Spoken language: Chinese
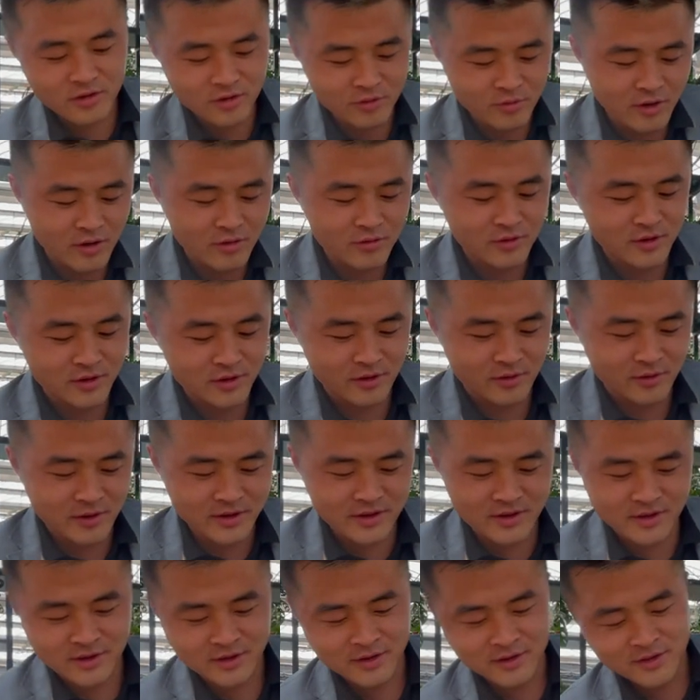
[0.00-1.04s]
这话说老花
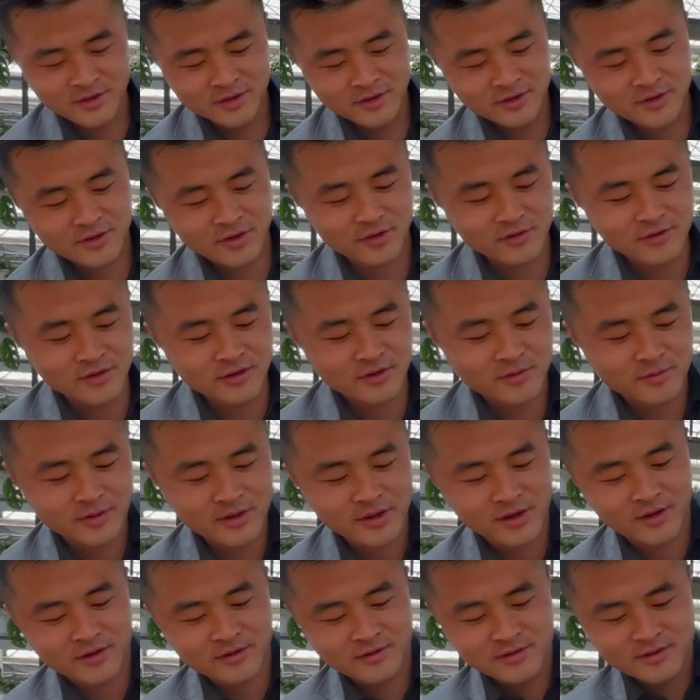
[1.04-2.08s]
一橙子怎么
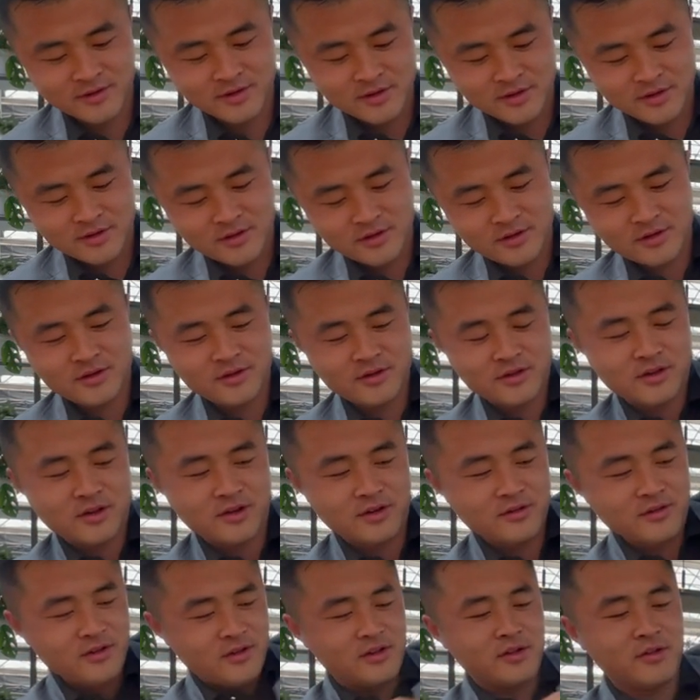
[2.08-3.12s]
养？这个
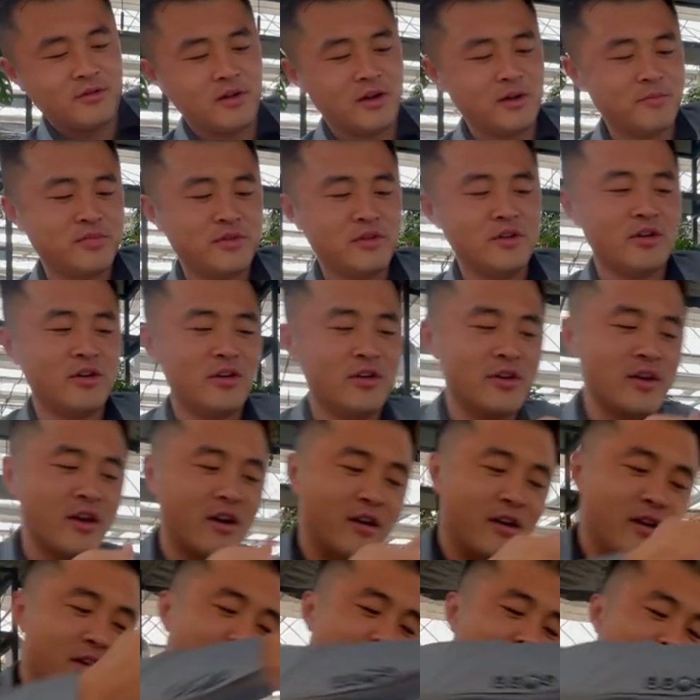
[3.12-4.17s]
橙子的话比较好养哈，